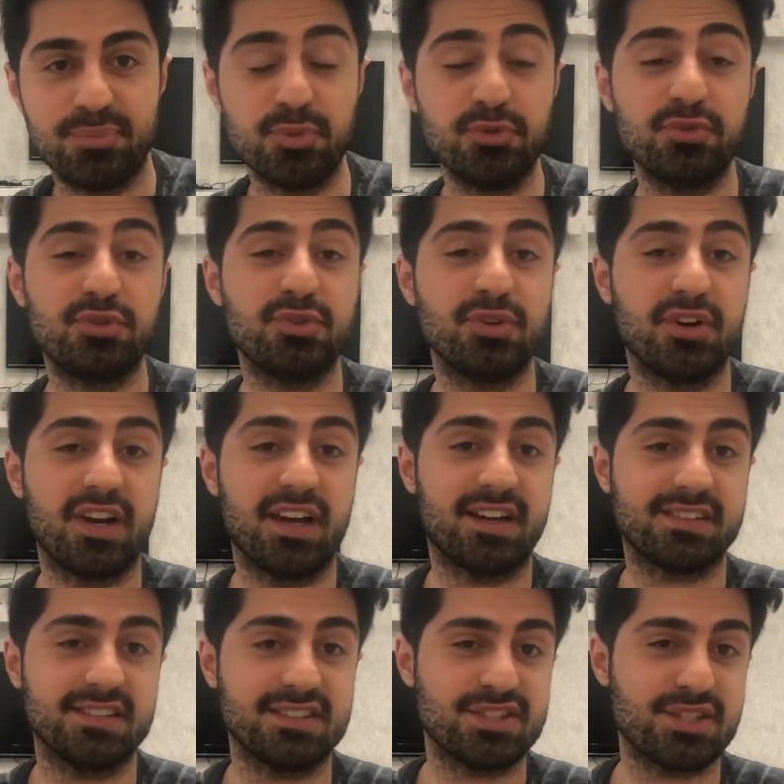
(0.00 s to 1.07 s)
Bu video ile
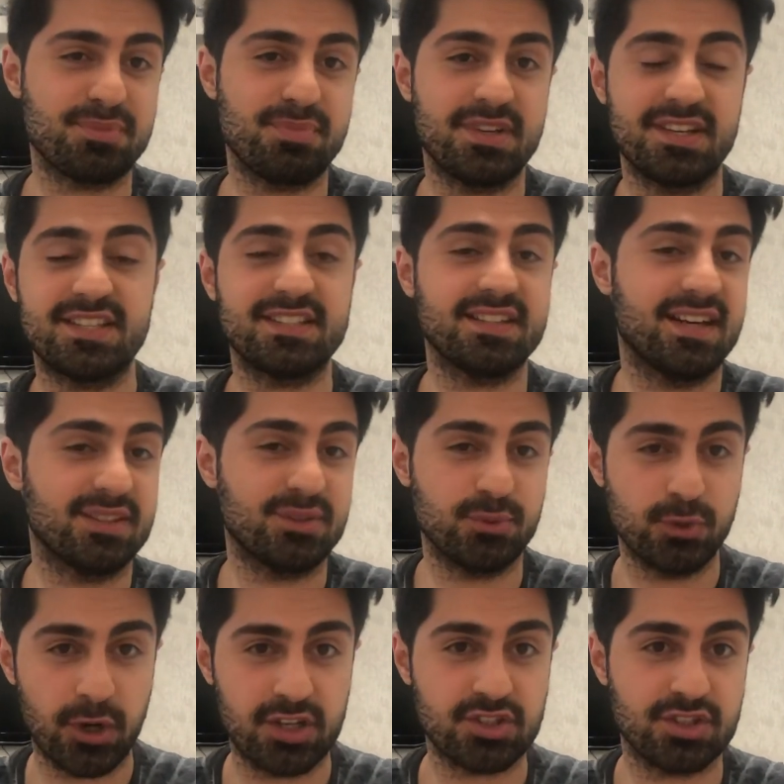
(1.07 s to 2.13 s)
yaklaşık 1-2 saat
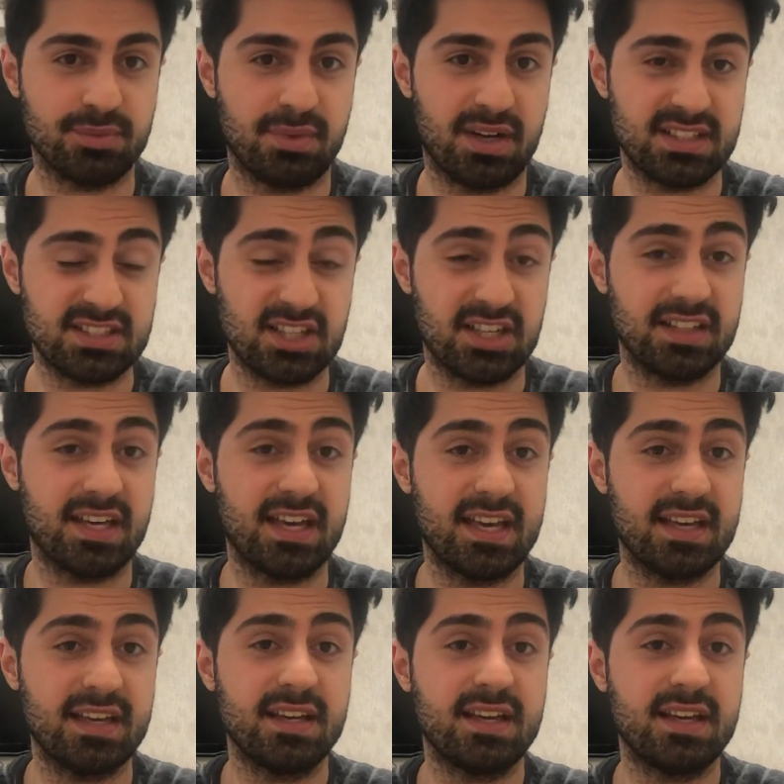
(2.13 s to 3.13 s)
uğraştım aşağıda.